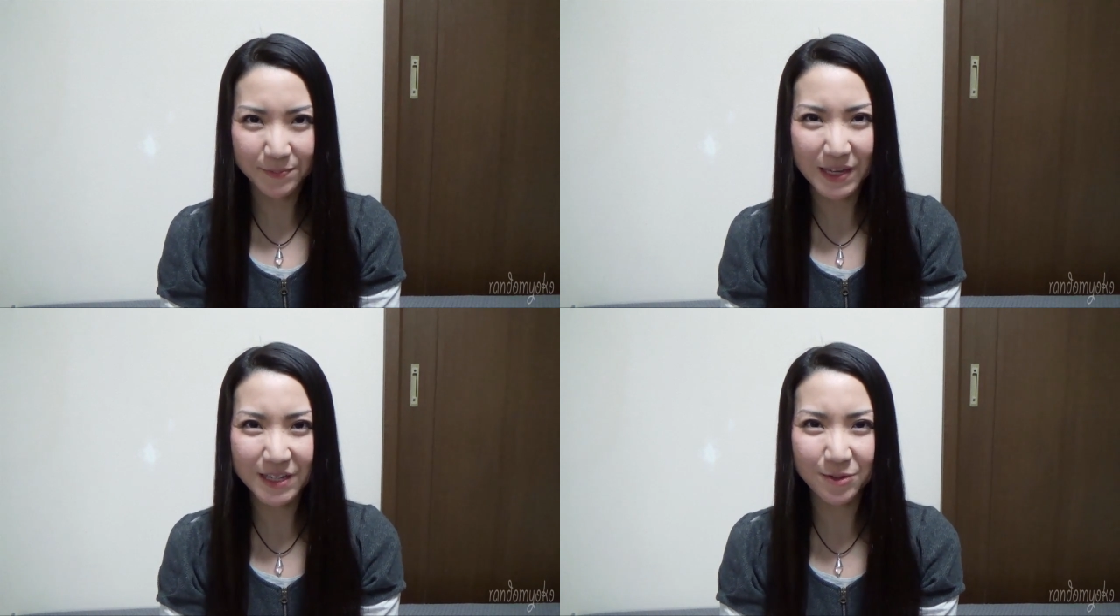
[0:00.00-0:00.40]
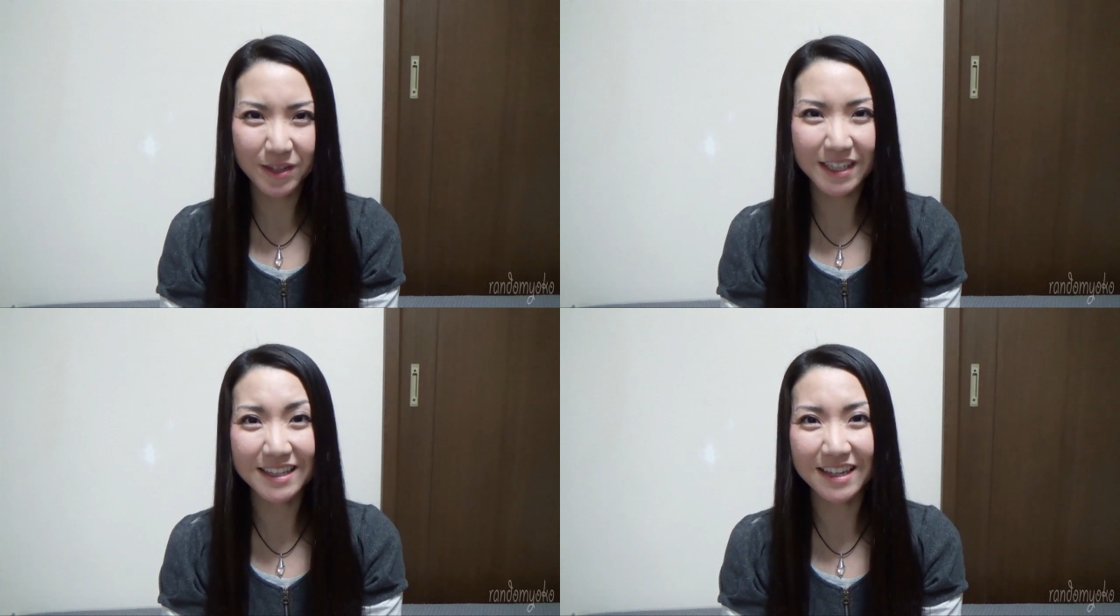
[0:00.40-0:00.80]
勉強
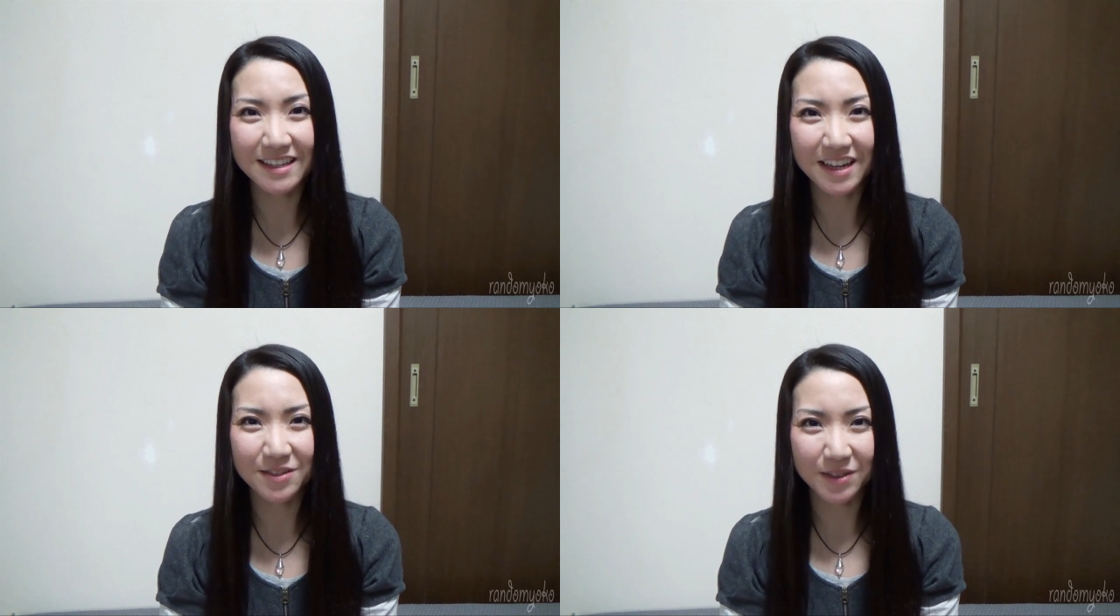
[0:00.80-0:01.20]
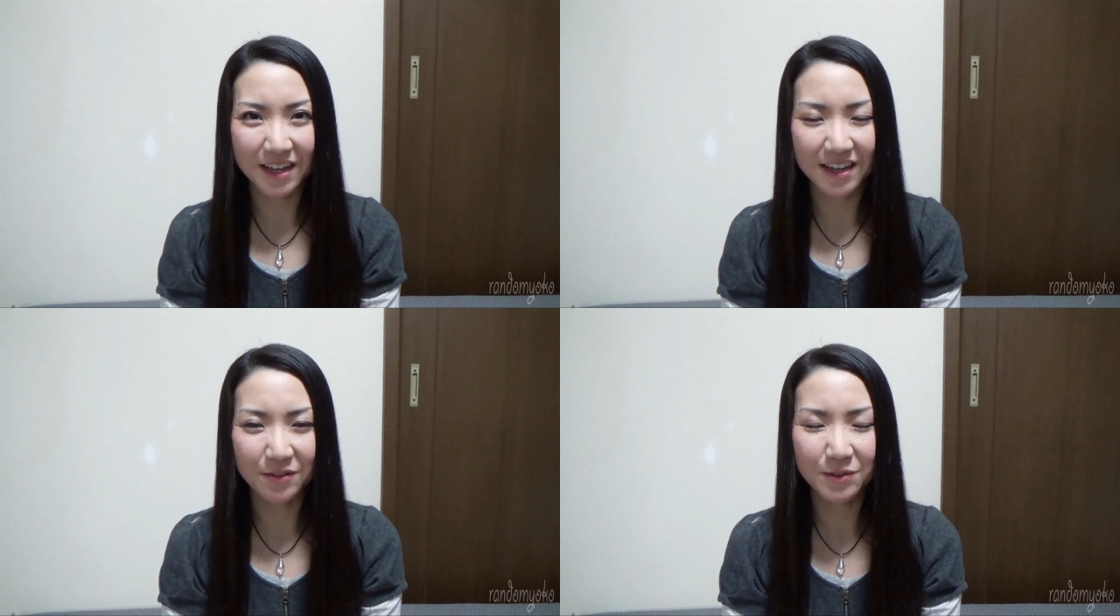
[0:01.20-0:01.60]
ができていないの
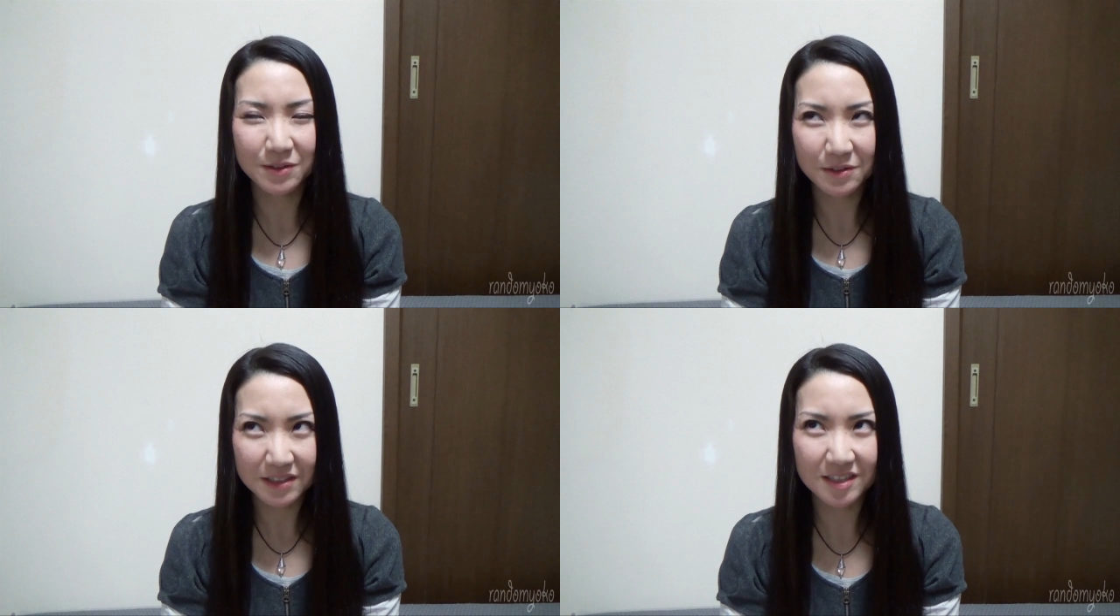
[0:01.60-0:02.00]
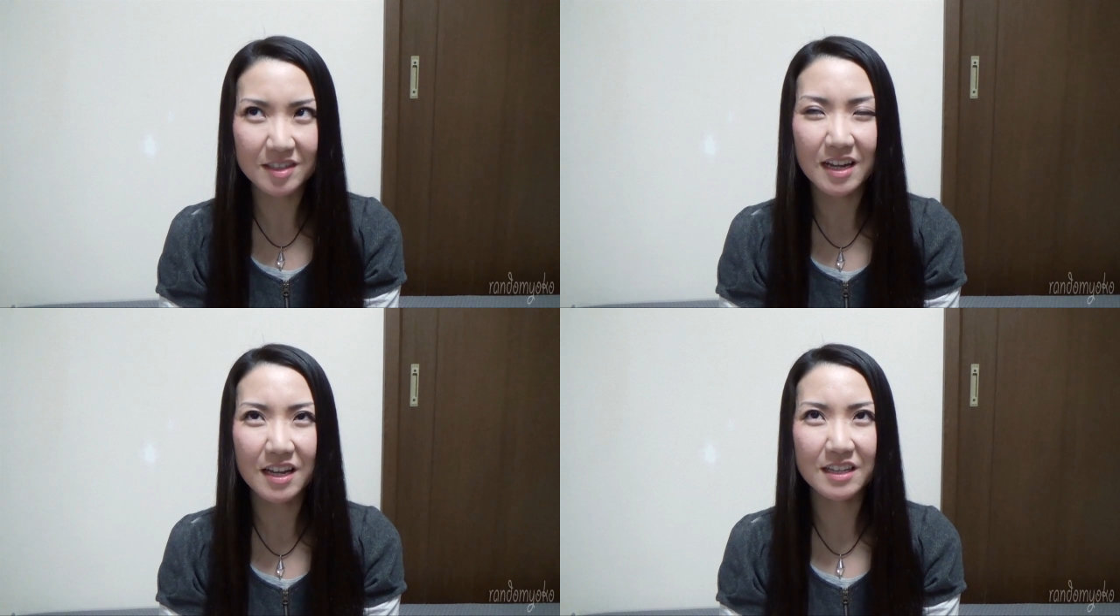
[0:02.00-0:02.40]
で本当に
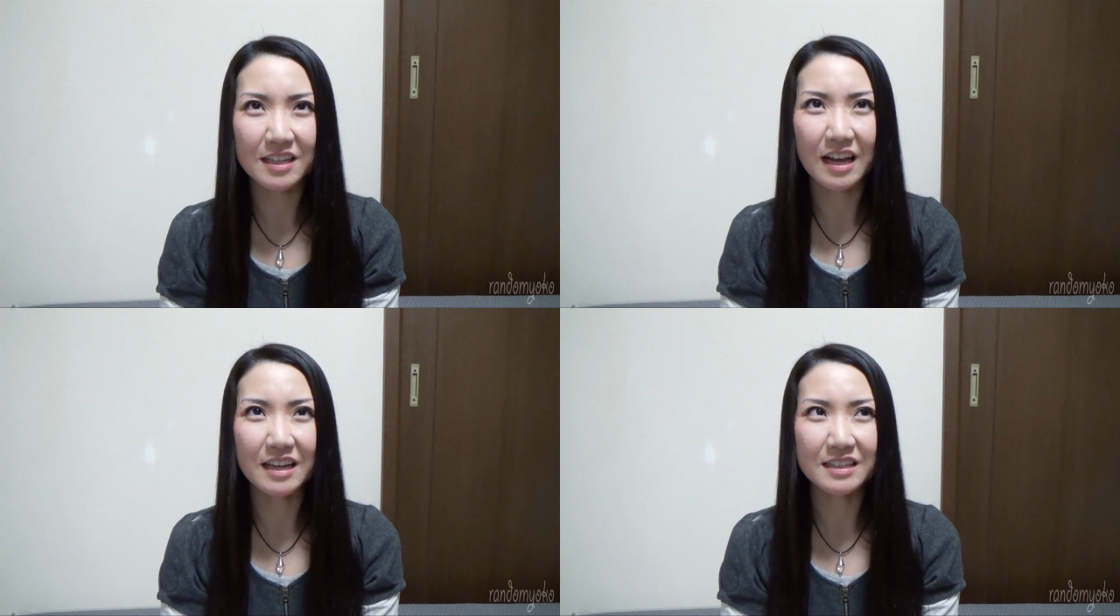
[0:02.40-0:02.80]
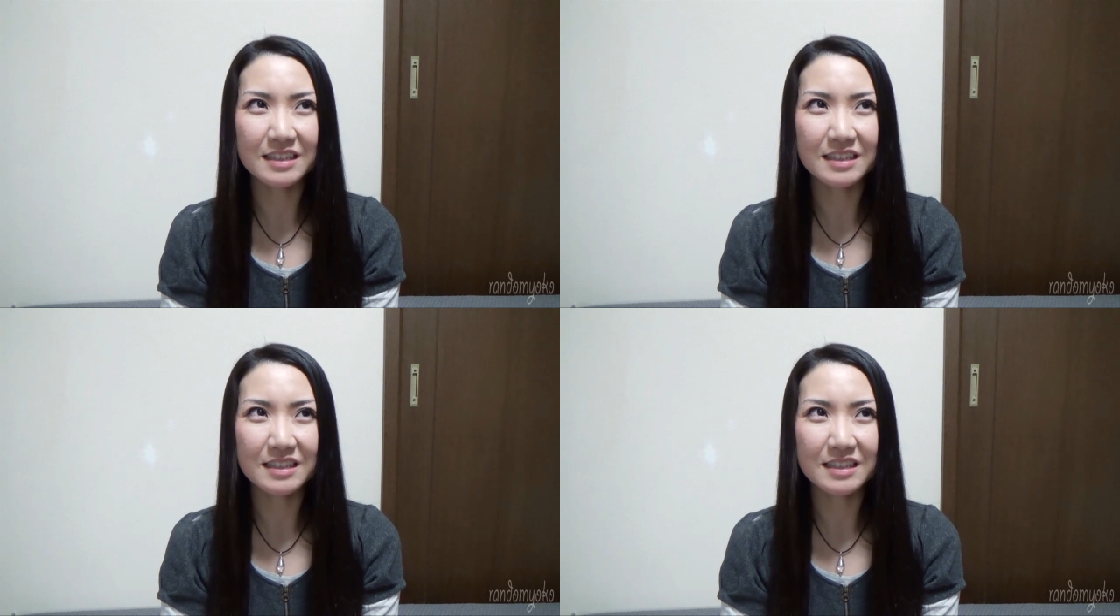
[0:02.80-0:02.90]
失礼に な,